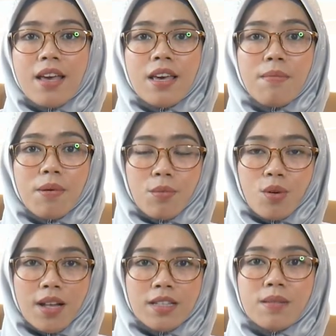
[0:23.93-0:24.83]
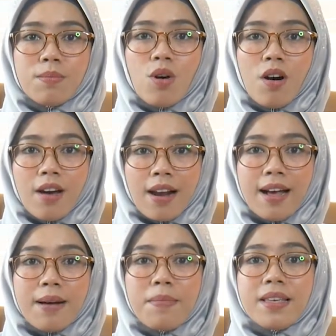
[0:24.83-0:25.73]
yang membuat semua
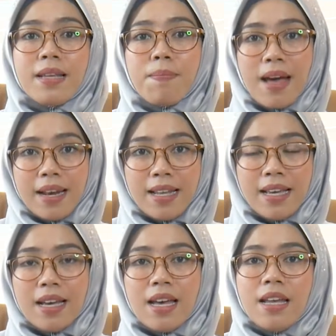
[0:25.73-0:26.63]
orang menjadi panik